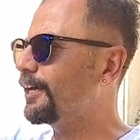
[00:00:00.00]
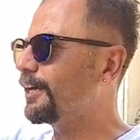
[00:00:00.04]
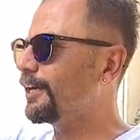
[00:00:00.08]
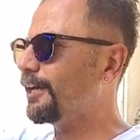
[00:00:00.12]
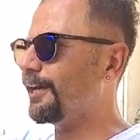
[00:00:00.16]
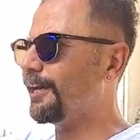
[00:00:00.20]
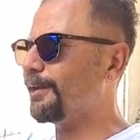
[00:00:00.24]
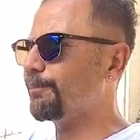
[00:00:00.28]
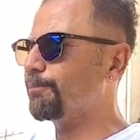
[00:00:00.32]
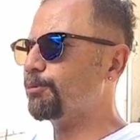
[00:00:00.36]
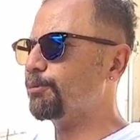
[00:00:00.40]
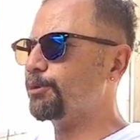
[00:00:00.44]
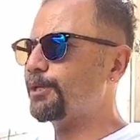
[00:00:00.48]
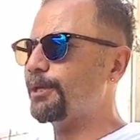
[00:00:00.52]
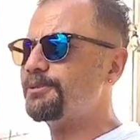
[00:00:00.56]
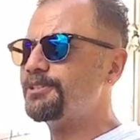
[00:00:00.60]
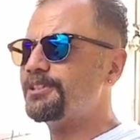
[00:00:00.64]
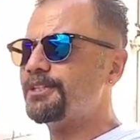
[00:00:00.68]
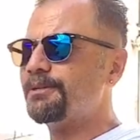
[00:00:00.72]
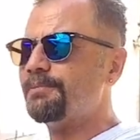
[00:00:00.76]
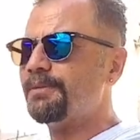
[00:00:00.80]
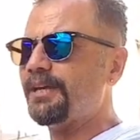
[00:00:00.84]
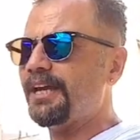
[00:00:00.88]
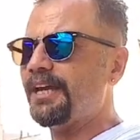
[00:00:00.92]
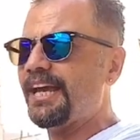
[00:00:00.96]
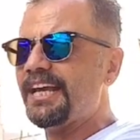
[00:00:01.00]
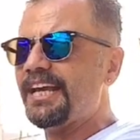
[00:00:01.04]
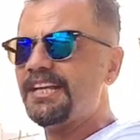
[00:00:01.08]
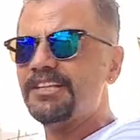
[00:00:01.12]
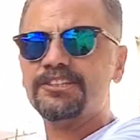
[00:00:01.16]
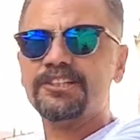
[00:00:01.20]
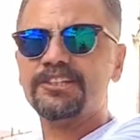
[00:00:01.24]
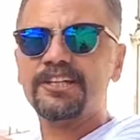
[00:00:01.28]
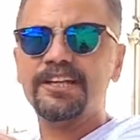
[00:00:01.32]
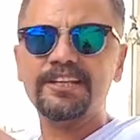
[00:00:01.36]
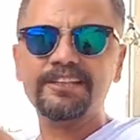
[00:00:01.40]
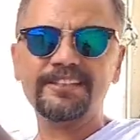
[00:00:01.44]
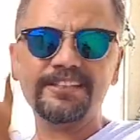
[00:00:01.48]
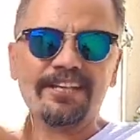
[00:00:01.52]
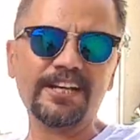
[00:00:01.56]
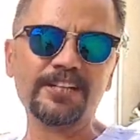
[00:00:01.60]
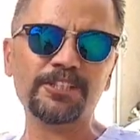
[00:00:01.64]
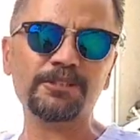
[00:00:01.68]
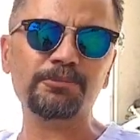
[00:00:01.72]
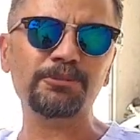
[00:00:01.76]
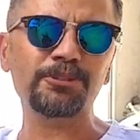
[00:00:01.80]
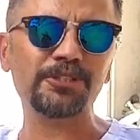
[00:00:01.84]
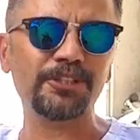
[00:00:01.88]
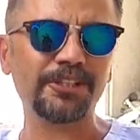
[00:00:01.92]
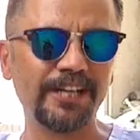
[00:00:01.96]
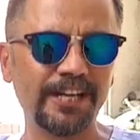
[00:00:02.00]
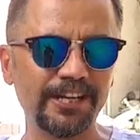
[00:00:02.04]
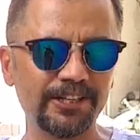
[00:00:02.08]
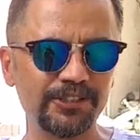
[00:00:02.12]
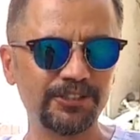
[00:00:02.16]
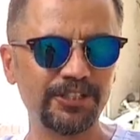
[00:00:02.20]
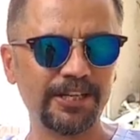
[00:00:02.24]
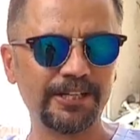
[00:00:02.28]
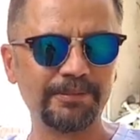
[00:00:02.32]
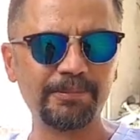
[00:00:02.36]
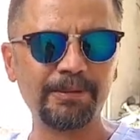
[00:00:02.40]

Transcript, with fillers: E, bu da bizim ekstra ihtiyacımızı karşılayacak,